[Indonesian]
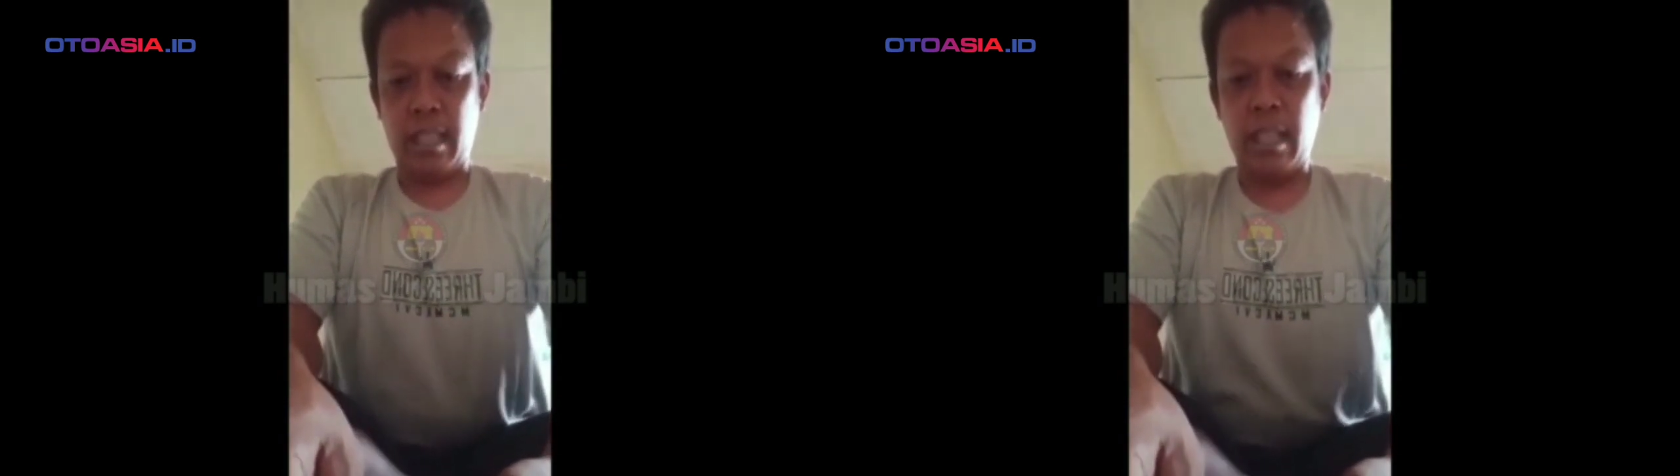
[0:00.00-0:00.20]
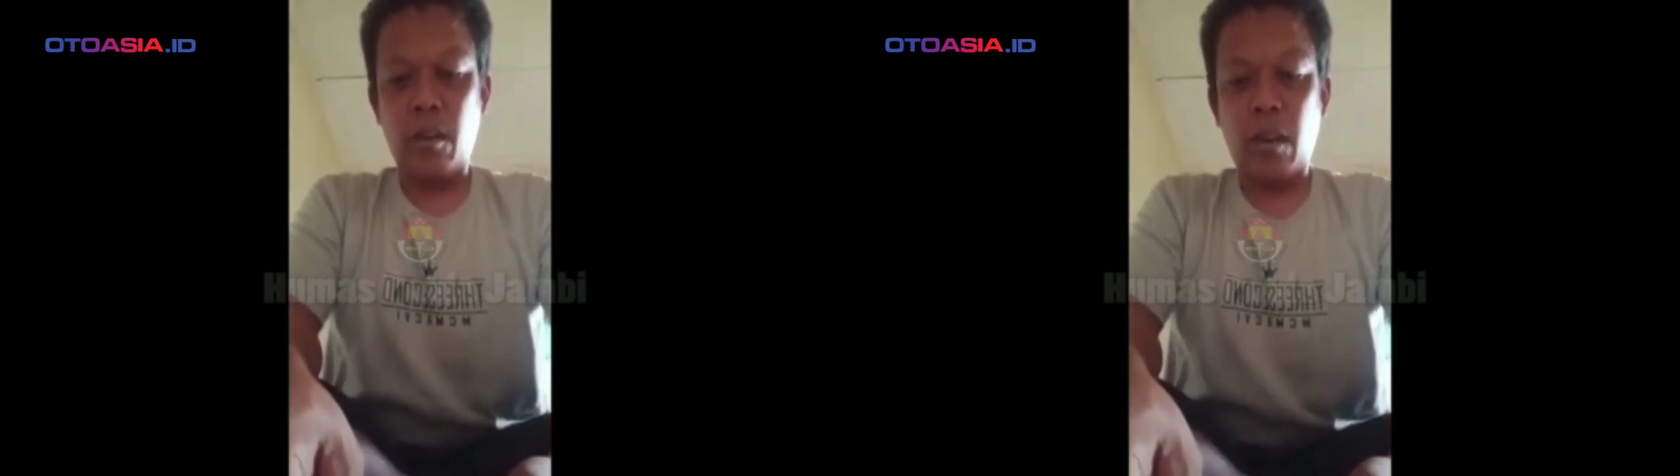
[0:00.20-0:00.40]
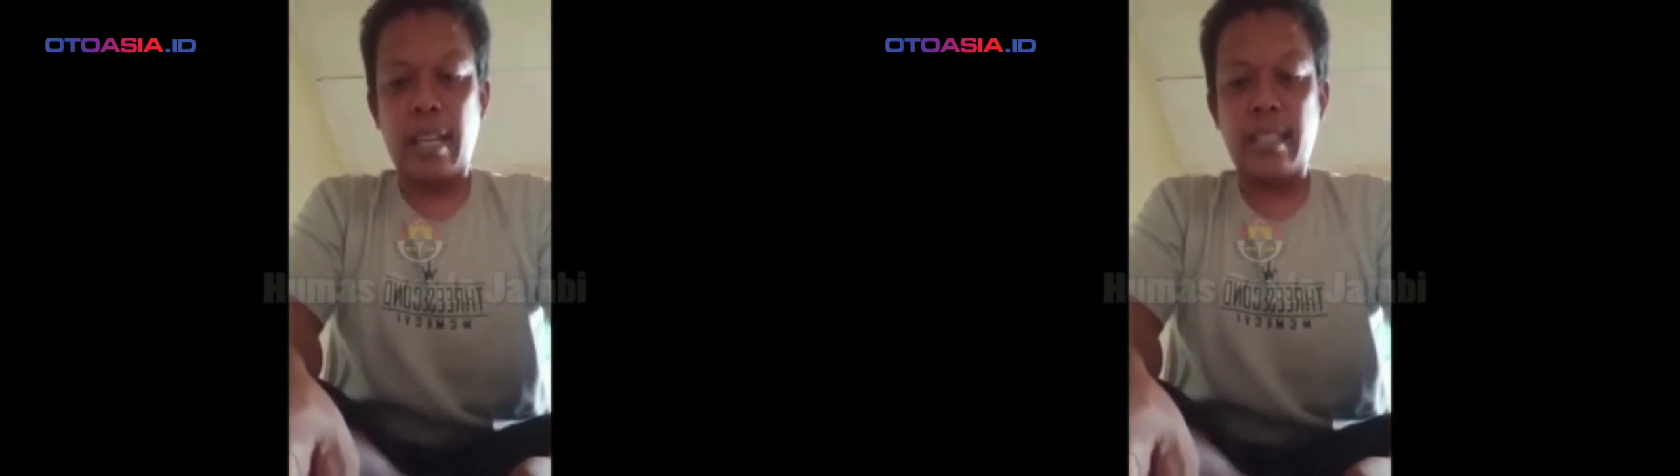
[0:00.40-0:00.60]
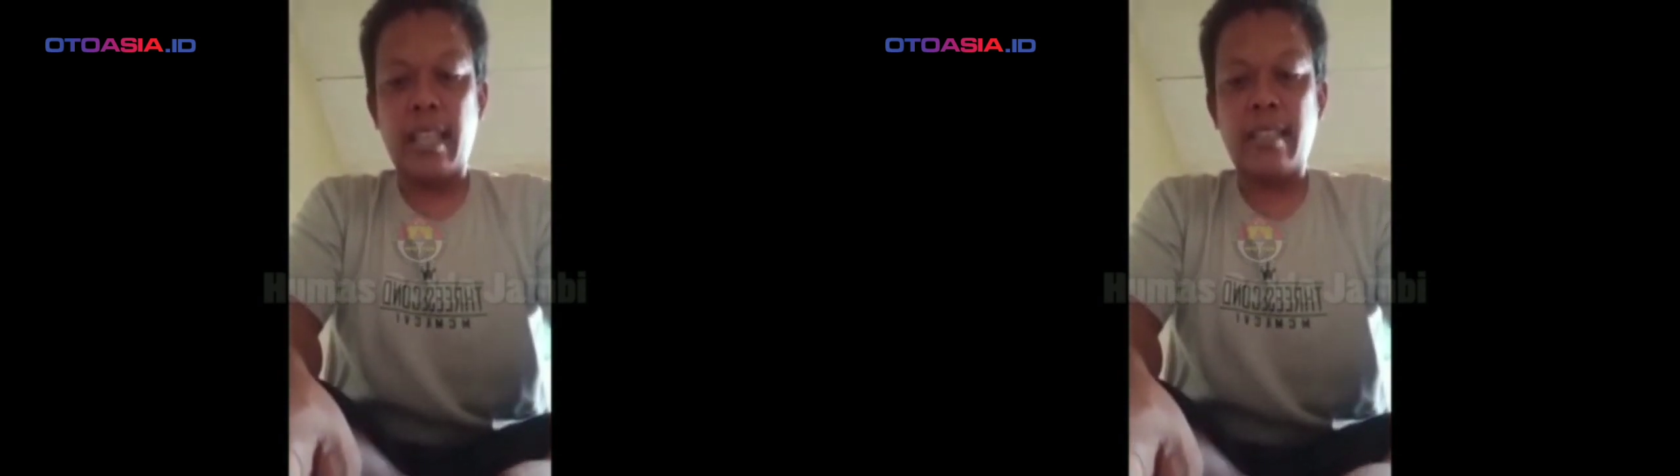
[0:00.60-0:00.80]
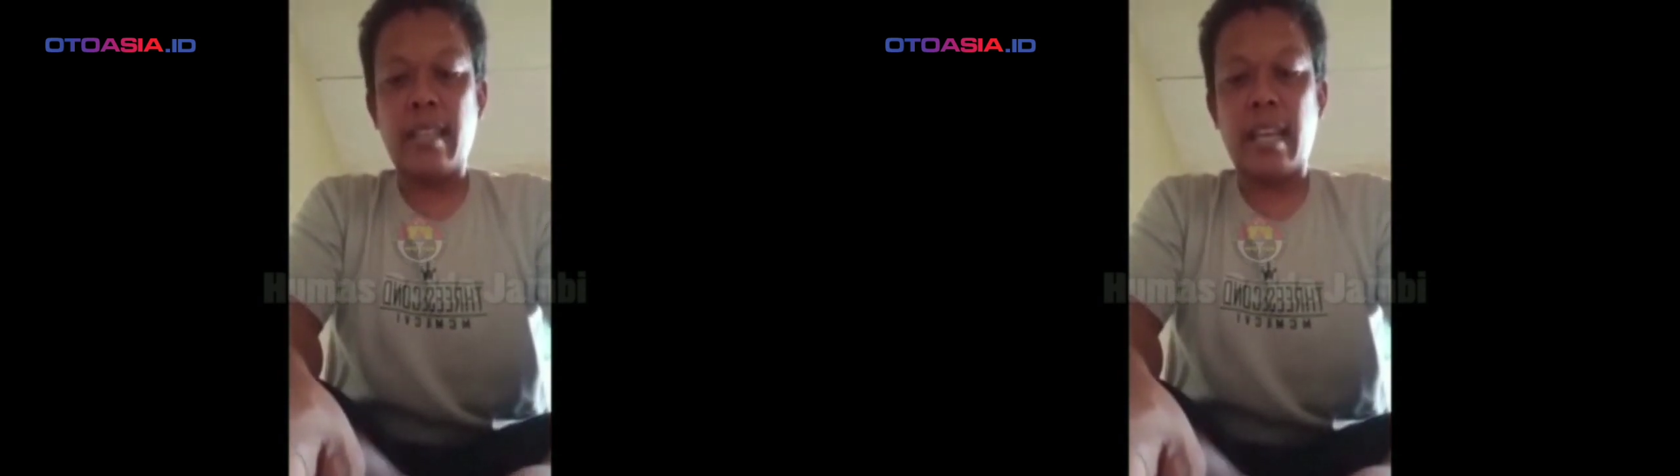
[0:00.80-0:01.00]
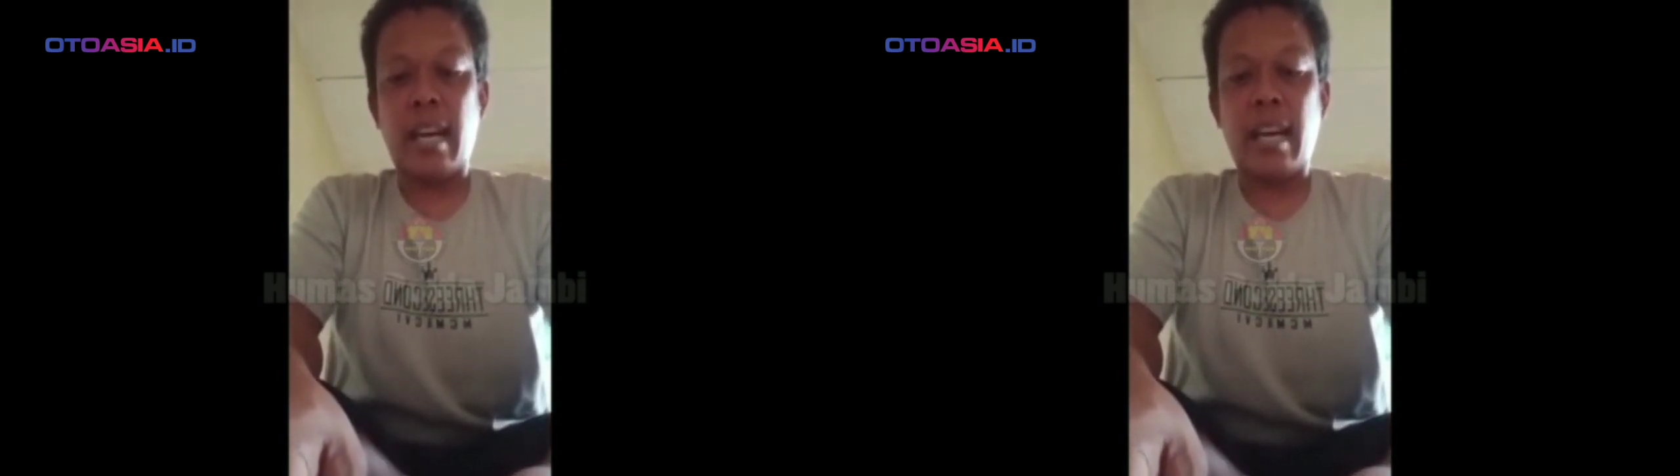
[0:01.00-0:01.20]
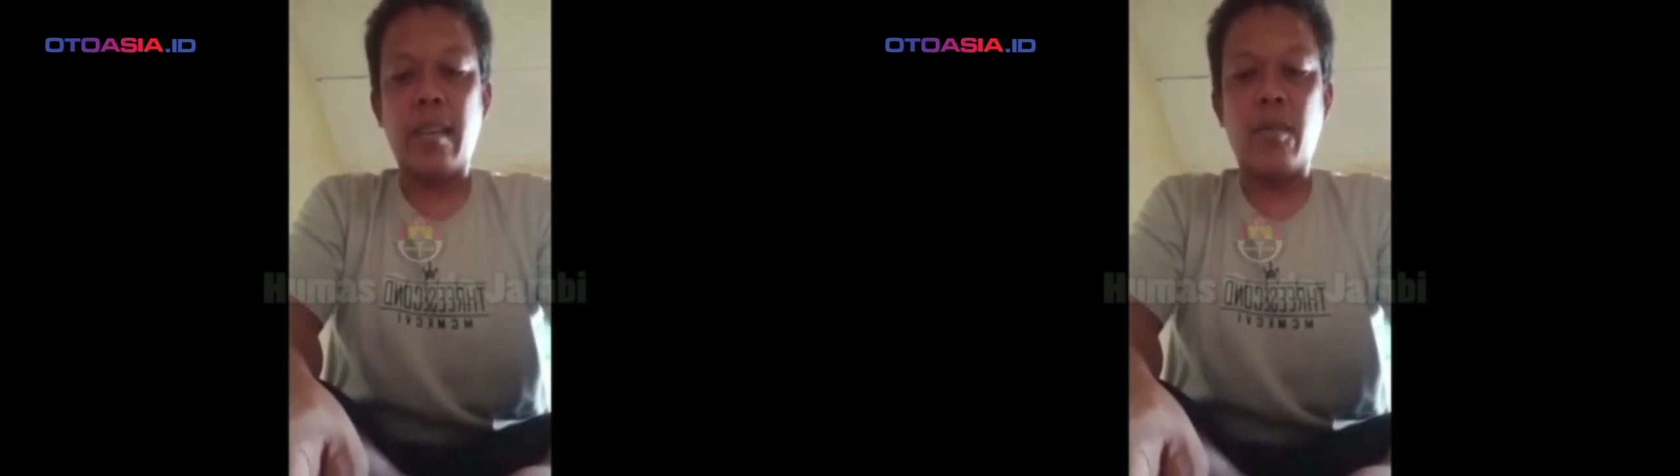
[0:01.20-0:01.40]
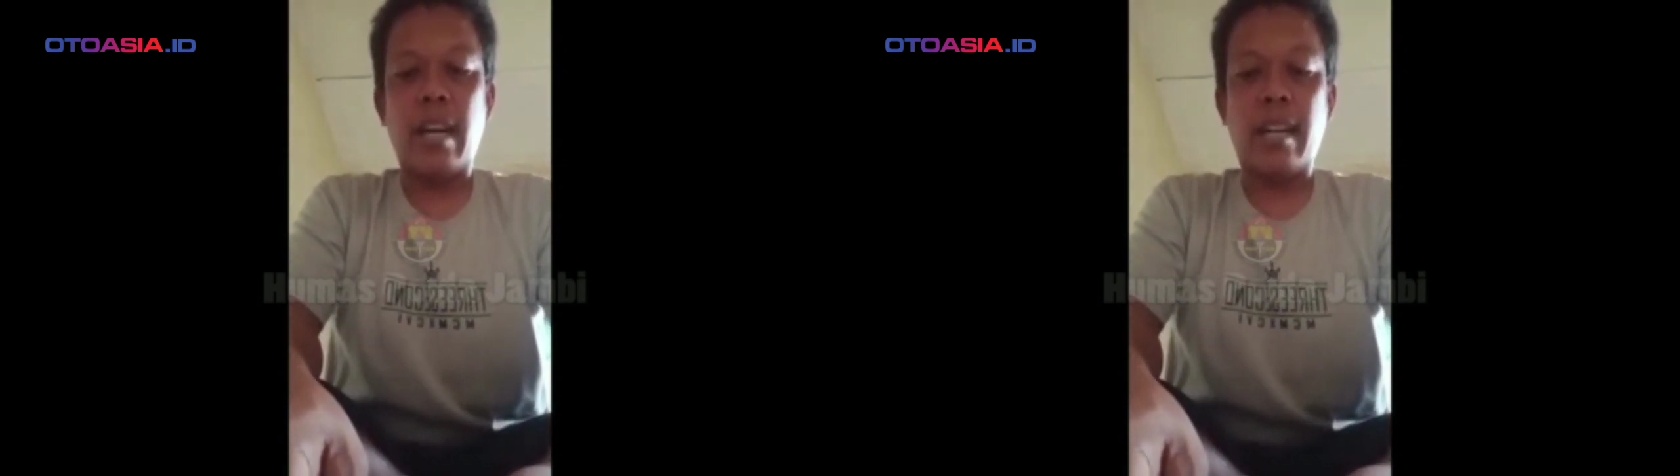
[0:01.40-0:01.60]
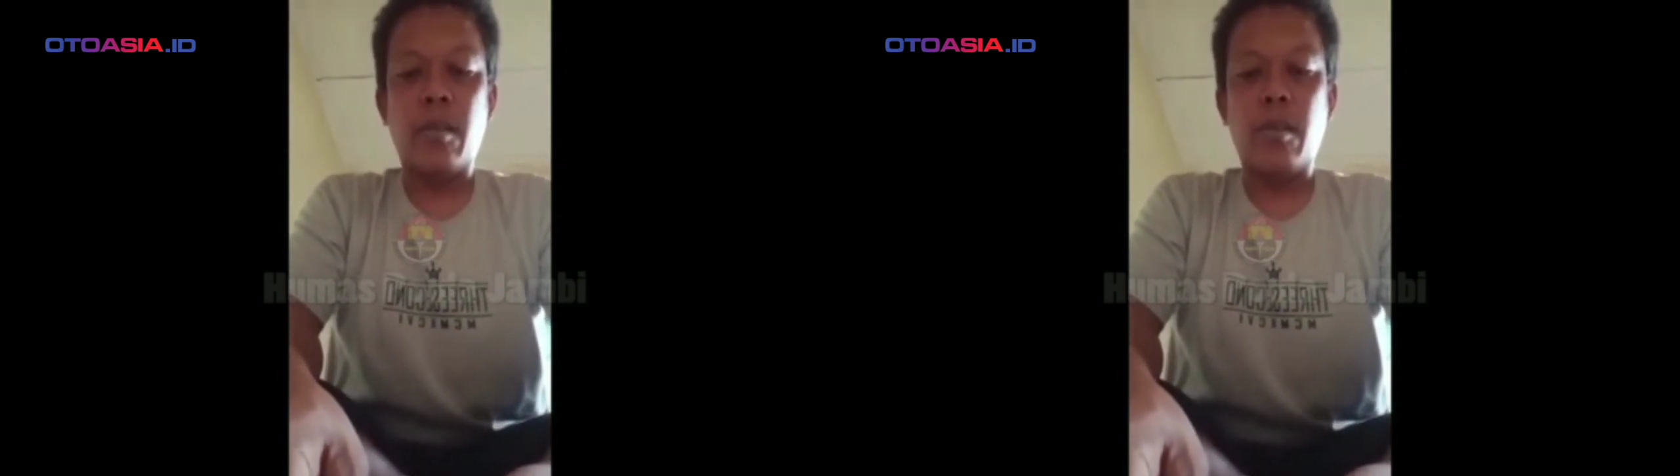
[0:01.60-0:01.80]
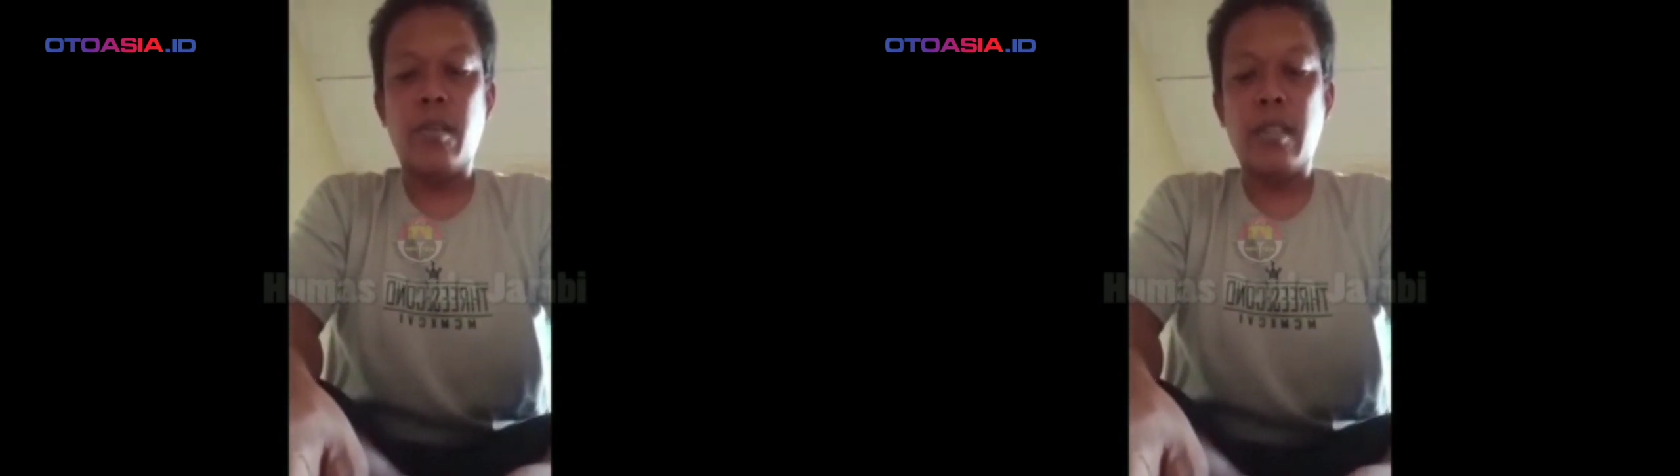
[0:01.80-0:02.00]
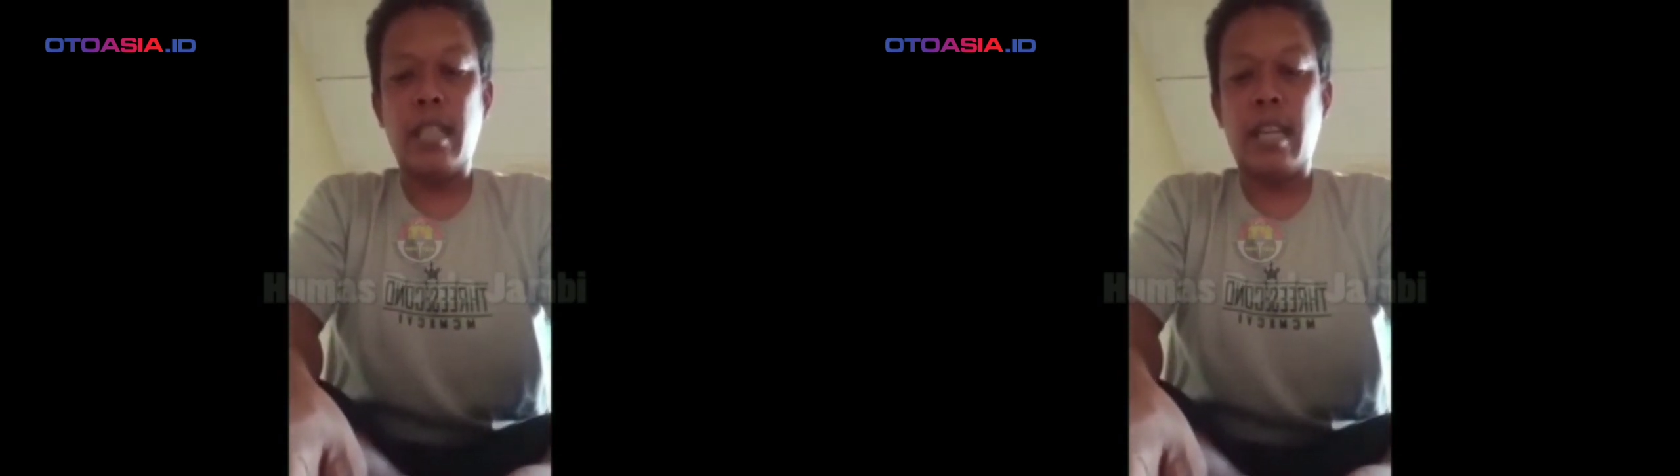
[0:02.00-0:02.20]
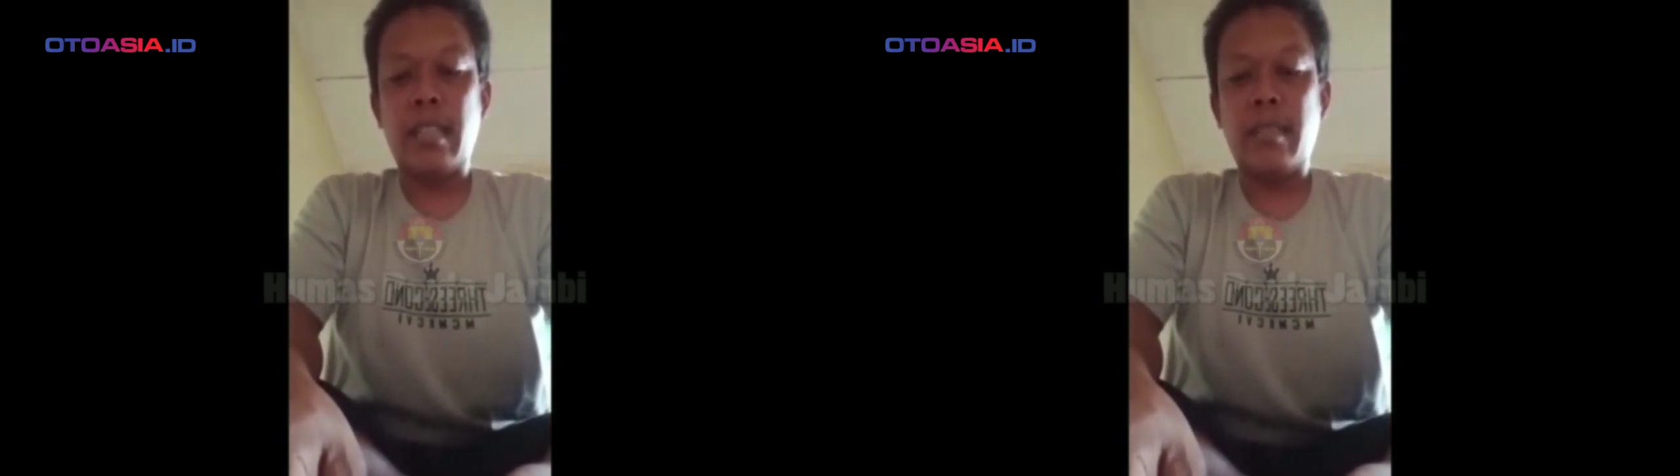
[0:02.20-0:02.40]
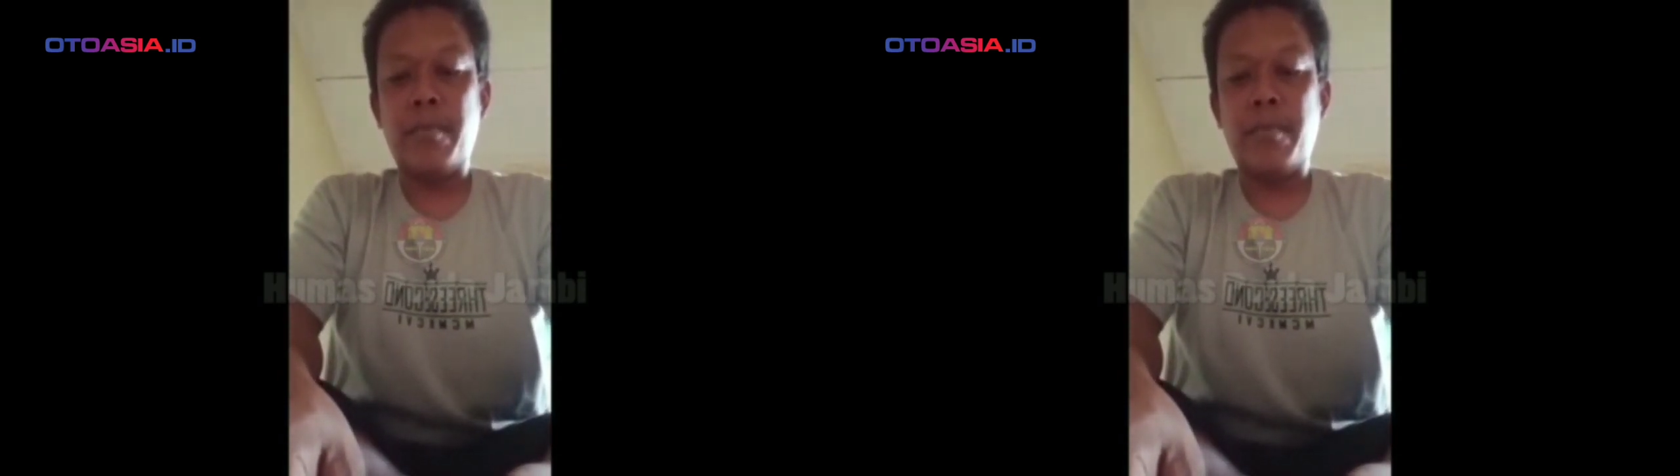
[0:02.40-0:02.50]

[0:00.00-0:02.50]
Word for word: di lokasi STA Kaiwaro yang